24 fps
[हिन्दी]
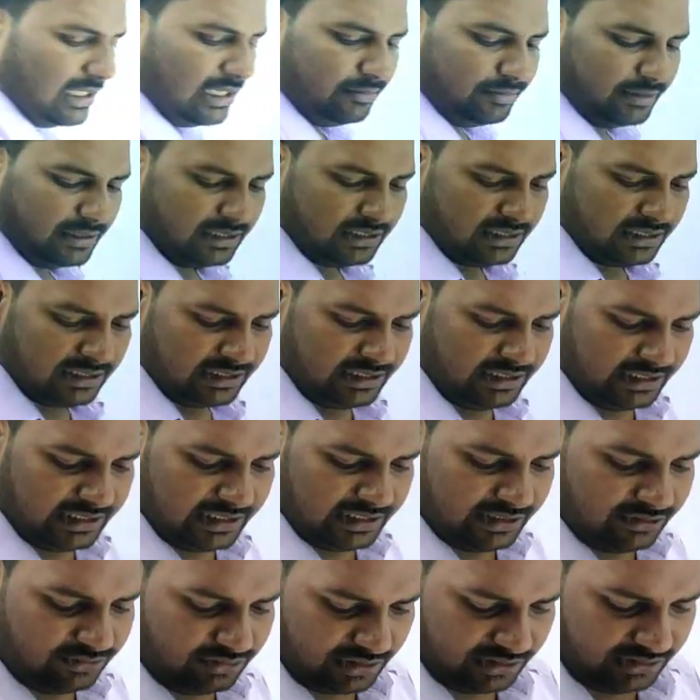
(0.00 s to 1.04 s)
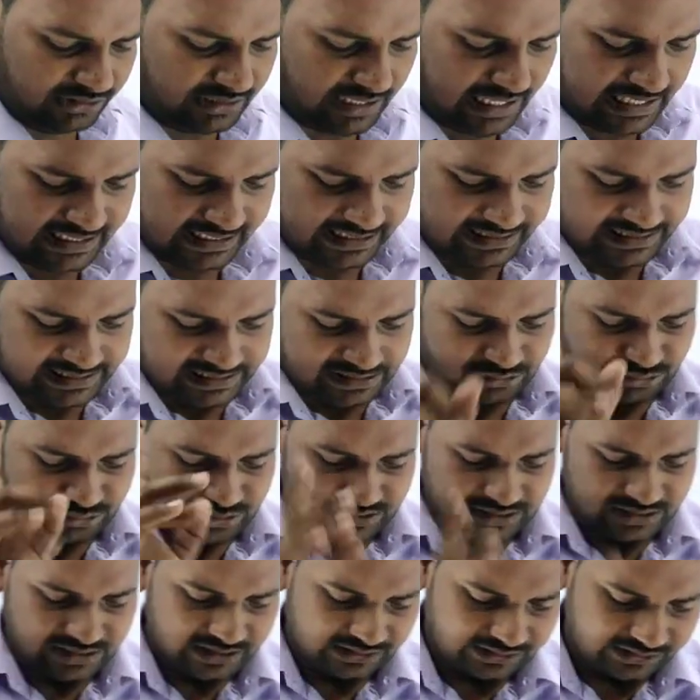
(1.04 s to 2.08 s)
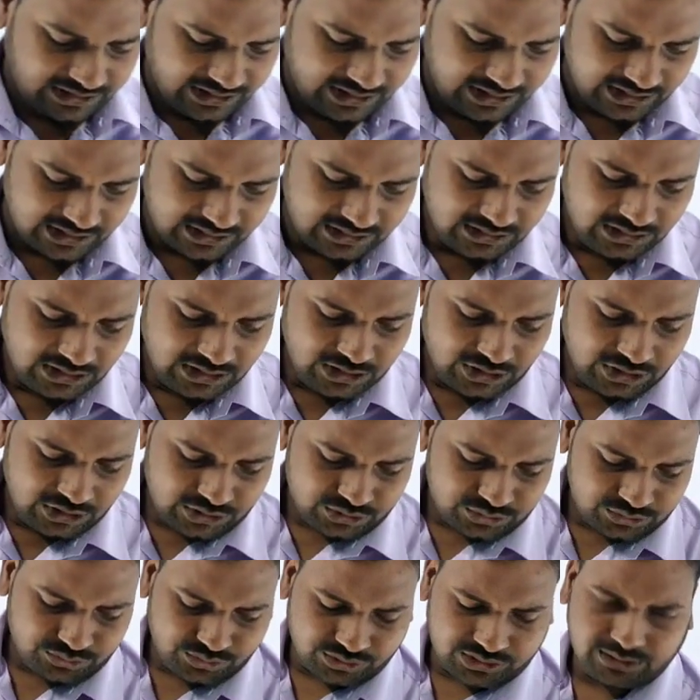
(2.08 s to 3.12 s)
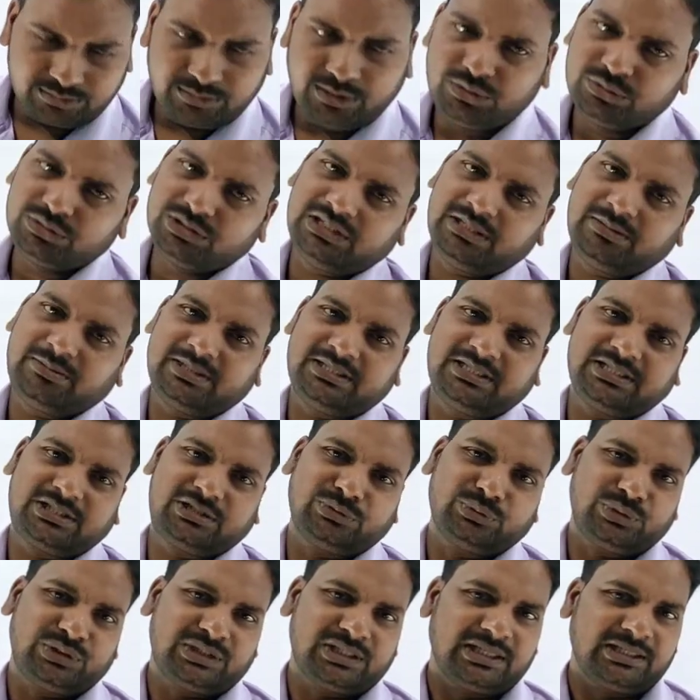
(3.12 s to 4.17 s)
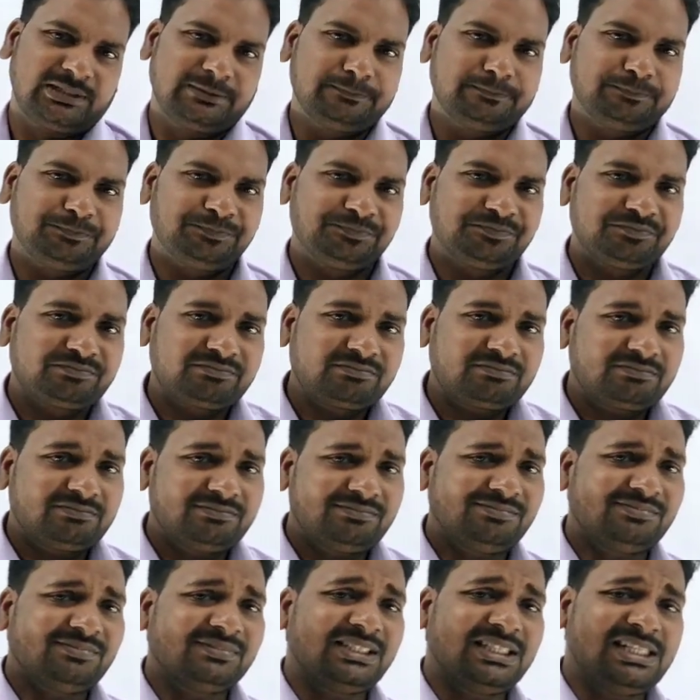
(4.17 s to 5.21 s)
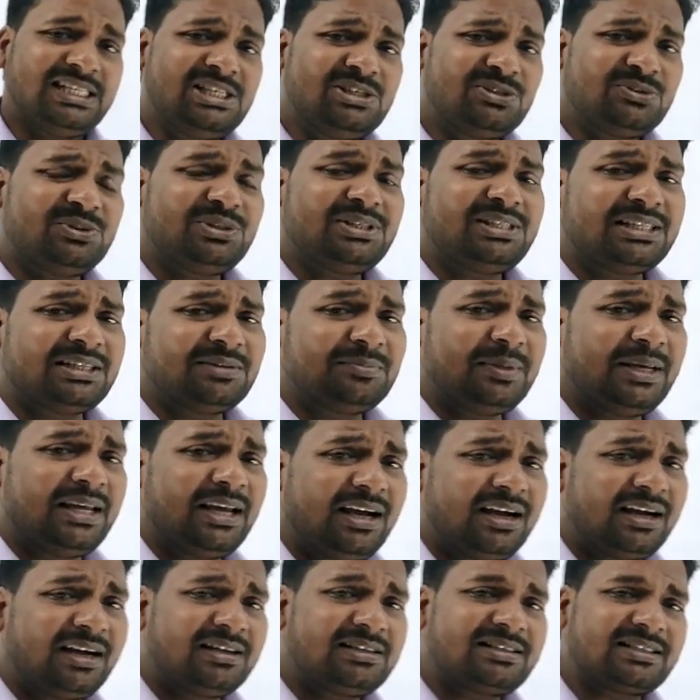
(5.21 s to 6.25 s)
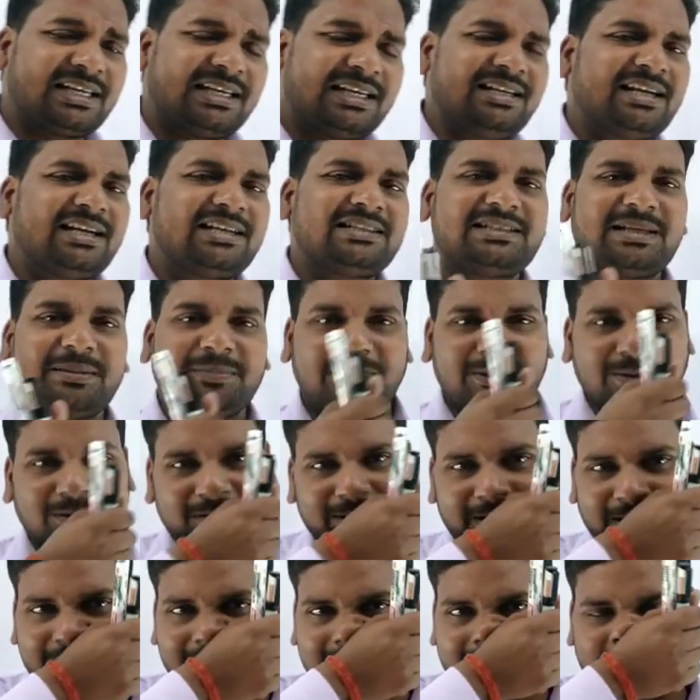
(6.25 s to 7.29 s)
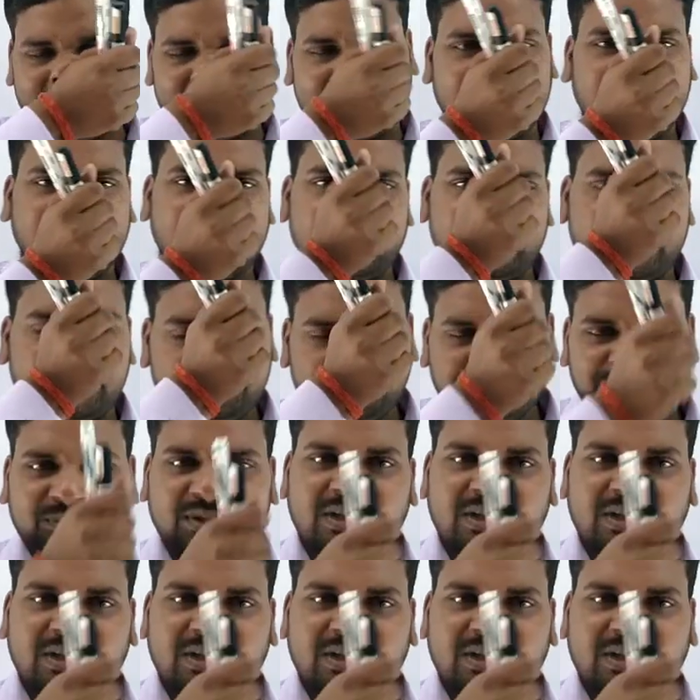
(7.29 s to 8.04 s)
सॉल्व करना है ठीक है डियर स्टूडेंट्स आइए नेक्स्ट क्वेश्चन देखते हैं जो कि बहुत ही ज़बरदस्त क्वेश्चन है इस क्वेश्चन में अगर सही रास्ते पे लोग नहीं चलते हैं ना